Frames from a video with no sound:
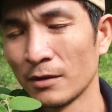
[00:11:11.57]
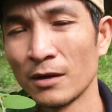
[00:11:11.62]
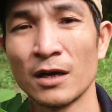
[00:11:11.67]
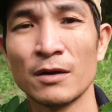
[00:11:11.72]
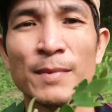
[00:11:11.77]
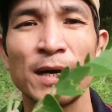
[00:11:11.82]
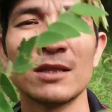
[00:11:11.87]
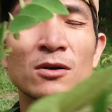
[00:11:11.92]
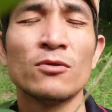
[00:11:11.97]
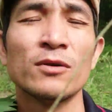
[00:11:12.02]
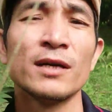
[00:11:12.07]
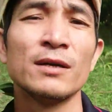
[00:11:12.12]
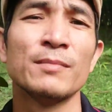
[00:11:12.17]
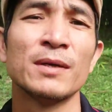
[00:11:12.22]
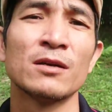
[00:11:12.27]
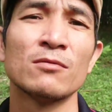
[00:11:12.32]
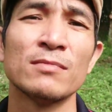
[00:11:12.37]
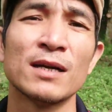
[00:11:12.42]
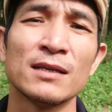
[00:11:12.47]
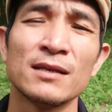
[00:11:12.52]
rồi bài thuốc thì
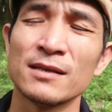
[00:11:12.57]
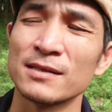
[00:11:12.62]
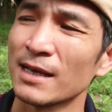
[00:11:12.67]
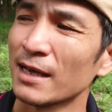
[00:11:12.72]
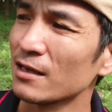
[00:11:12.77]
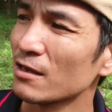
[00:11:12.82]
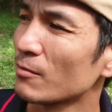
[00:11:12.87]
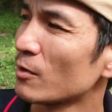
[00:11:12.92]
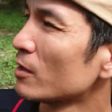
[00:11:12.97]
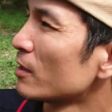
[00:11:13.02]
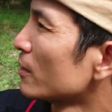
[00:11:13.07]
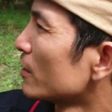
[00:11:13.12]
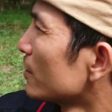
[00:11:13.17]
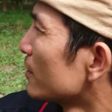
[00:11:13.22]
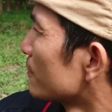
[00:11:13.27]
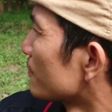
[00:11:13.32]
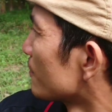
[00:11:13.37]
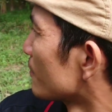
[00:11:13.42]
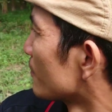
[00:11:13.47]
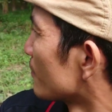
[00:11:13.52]
mình cũng đã chia sẻ cho mọi
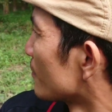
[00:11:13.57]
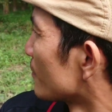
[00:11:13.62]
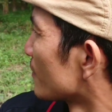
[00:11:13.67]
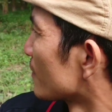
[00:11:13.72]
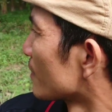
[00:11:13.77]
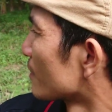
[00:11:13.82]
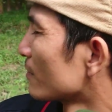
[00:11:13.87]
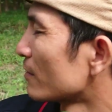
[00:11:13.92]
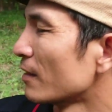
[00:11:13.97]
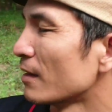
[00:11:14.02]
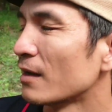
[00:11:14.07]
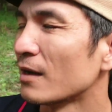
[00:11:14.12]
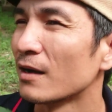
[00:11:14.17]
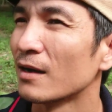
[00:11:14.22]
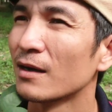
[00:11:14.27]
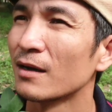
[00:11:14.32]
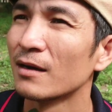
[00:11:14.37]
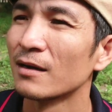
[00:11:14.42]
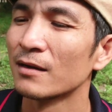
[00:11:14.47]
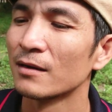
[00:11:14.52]
người
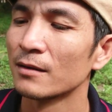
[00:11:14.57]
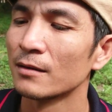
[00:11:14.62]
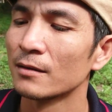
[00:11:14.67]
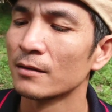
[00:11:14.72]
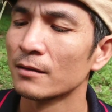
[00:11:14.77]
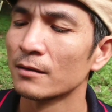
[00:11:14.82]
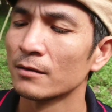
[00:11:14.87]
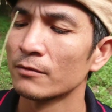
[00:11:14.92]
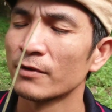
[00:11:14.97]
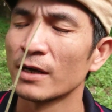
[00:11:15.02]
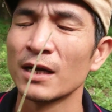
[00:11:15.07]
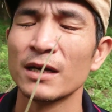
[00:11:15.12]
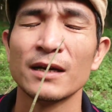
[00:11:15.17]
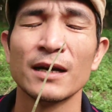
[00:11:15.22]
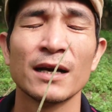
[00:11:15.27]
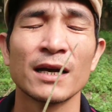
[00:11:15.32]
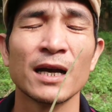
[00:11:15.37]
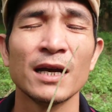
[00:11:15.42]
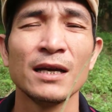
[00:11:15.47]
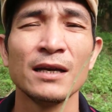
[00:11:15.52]
Ờ,
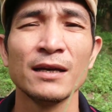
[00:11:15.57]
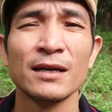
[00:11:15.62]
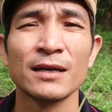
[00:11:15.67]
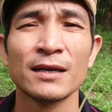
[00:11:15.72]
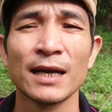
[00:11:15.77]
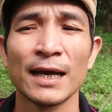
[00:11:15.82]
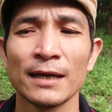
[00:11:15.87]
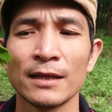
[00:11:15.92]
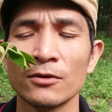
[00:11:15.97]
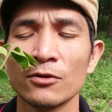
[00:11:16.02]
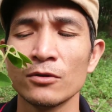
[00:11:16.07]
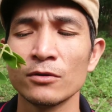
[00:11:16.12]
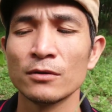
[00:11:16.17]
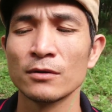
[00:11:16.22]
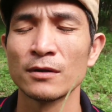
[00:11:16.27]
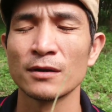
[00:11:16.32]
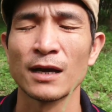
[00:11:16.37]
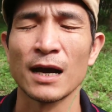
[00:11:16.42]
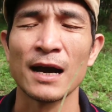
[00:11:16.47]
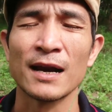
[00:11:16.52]
về ờ, cái ờ, cây thuốc
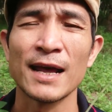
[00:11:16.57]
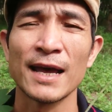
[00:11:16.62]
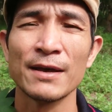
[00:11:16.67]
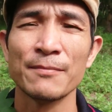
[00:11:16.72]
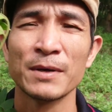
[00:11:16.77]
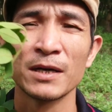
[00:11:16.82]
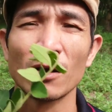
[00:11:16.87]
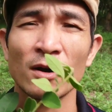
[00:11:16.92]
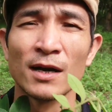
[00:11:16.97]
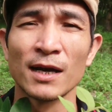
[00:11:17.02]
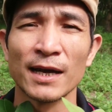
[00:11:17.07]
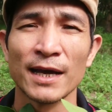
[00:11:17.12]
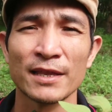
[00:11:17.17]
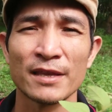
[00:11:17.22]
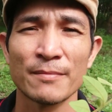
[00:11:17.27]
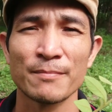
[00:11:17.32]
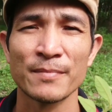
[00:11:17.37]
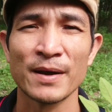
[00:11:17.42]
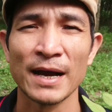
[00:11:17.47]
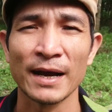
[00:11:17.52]
ở đây mình gọi là cây
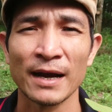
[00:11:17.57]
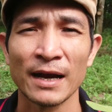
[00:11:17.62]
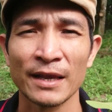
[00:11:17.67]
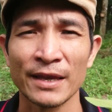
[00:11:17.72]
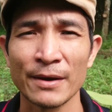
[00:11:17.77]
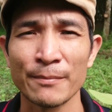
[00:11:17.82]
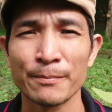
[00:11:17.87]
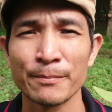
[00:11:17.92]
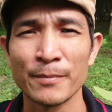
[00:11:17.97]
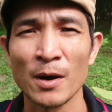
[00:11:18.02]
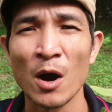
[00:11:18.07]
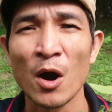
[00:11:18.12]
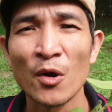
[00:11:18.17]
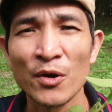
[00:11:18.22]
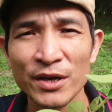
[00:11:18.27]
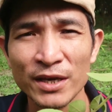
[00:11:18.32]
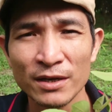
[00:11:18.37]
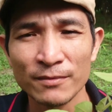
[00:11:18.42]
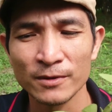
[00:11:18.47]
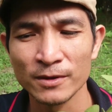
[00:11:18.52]
chùm hằng chùm
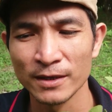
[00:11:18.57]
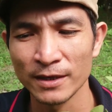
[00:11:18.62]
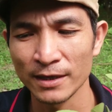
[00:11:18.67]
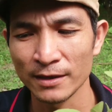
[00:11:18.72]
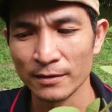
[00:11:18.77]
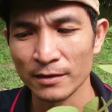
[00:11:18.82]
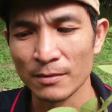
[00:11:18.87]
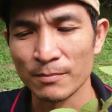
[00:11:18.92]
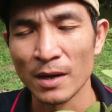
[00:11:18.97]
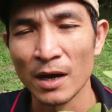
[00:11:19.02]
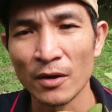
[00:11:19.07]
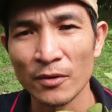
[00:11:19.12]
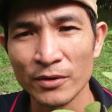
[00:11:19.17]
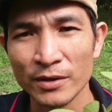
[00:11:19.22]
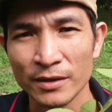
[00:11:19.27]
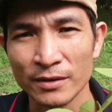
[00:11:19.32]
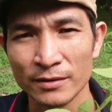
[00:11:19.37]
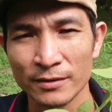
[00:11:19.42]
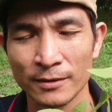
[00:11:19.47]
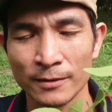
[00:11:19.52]
hôi nha mọi người ha chùm
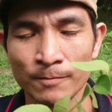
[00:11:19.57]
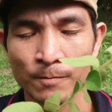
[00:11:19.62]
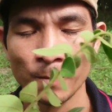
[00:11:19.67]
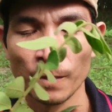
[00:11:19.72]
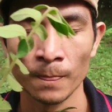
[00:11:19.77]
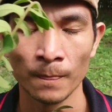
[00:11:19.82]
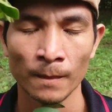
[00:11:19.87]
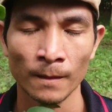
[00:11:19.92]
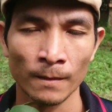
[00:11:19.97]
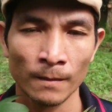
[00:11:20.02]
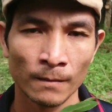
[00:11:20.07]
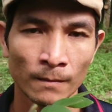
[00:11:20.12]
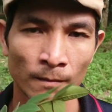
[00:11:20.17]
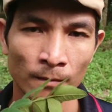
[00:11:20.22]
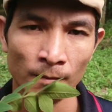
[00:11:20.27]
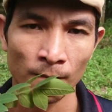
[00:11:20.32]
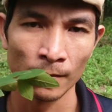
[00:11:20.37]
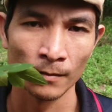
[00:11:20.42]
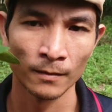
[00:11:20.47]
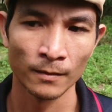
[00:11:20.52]
hôi
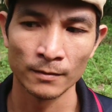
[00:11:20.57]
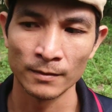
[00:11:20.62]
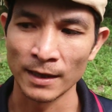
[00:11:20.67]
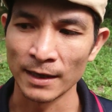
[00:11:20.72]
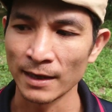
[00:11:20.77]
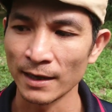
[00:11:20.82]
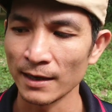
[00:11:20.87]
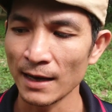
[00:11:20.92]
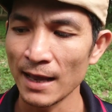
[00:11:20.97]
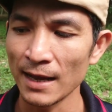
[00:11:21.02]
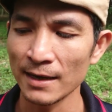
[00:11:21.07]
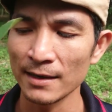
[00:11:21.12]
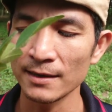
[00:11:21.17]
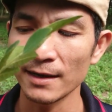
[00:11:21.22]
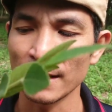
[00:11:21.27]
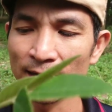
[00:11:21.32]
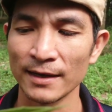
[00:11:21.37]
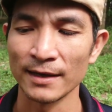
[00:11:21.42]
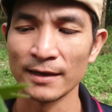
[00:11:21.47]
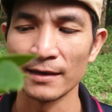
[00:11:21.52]
thì cái lá
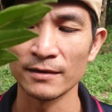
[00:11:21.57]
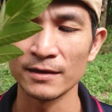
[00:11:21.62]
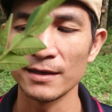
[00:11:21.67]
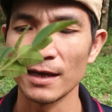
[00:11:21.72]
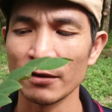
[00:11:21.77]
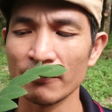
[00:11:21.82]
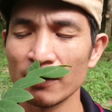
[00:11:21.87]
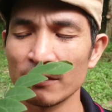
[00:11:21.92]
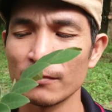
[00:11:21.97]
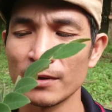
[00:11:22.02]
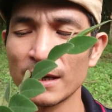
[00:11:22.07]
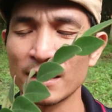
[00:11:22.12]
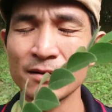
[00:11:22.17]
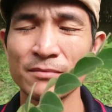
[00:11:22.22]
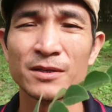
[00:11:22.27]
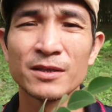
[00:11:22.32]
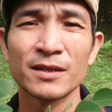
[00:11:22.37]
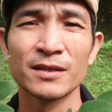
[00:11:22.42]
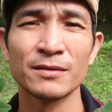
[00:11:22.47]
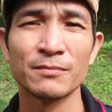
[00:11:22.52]
này thì nó dễ phân biệt
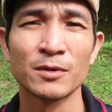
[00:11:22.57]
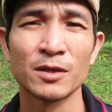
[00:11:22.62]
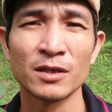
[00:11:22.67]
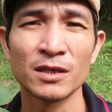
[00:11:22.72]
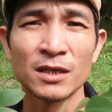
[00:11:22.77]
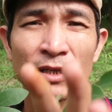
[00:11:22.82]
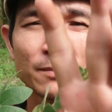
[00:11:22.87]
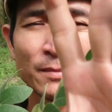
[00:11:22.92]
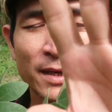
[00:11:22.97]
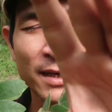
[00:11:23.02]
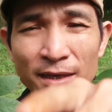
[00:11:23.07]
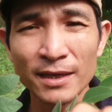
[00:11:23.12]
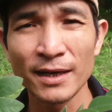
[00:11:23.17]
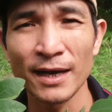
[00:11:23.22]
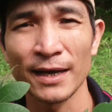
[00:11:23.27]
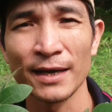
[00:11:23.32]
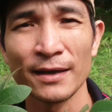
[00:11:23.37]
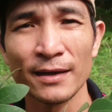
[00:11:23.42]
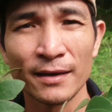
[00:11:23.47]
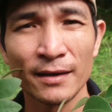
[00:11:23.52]
lắm mọi người mọi người biết cái
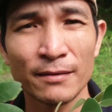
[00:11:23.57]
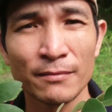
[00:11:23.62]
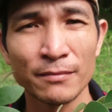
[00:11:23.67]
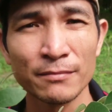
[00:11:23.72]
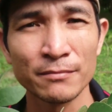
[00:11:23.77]
cây